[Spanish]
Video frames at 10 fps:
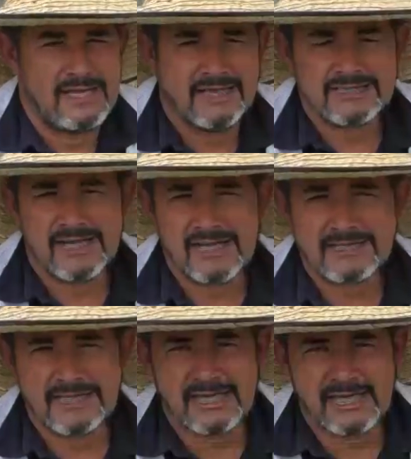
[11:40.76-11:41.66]
esta
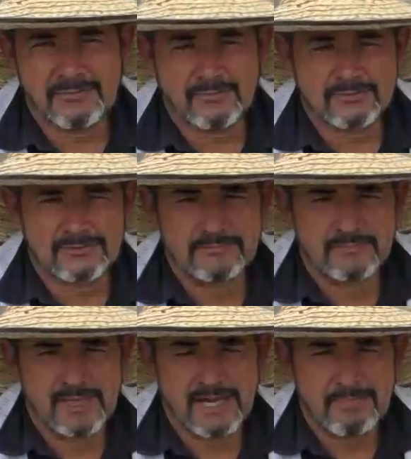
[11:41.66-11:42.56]
clase de equipos,
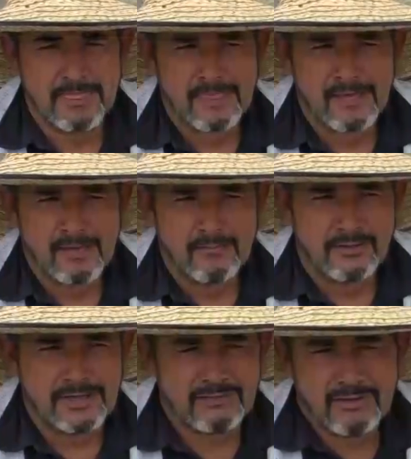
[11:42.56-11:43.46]
¿ya?
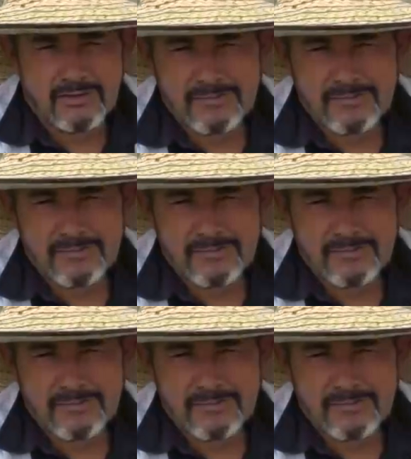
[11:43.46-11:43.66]
Porque no es lo